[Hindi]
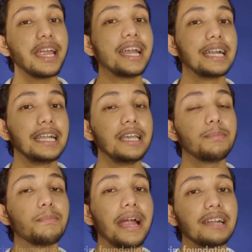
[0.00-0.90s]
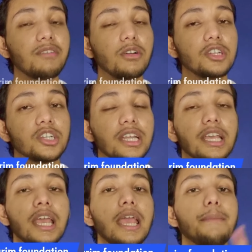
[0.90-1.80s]
के डीप मैट फाउंडेशन की
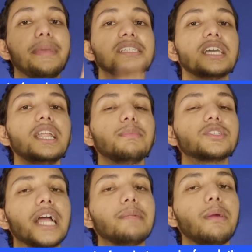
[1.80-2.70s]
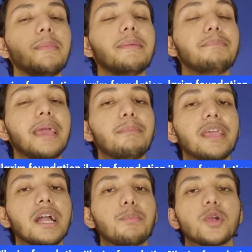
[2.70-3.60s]
बेसिकली अपने चैनल पर मैं
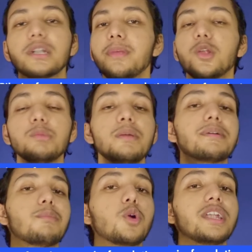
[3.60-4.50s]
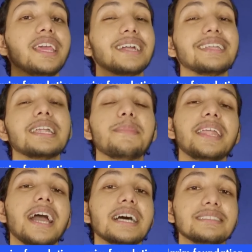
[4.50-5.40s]
मेकअप प्रोडक्ट बिल्कुल भी प्रमोट नहीं करता ना
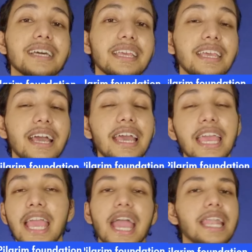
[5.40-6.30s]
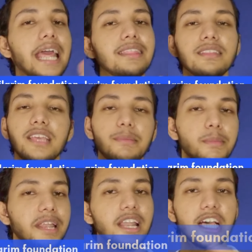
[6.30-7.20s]
मैंने आज तक किया है एंड आई थिंक ये भी
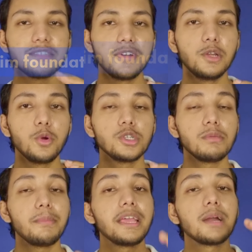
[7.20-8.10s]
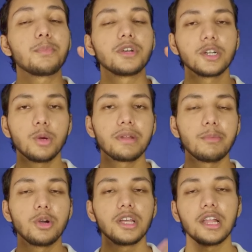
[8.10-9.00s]
मेरी लास्ट वीडियो होगी जो मैं मेकअप प्रोडक्ट को
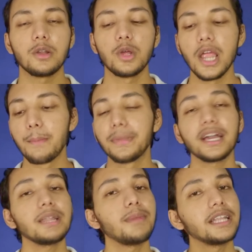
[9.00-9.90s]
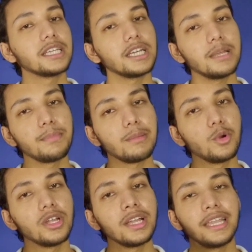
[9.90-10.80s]
प्रमोट कर रहा हूँ बट अगर बात करें
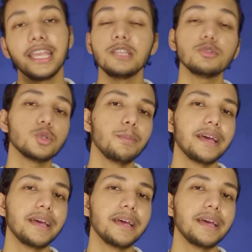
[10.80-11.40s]
प्रमोट करने की तो जो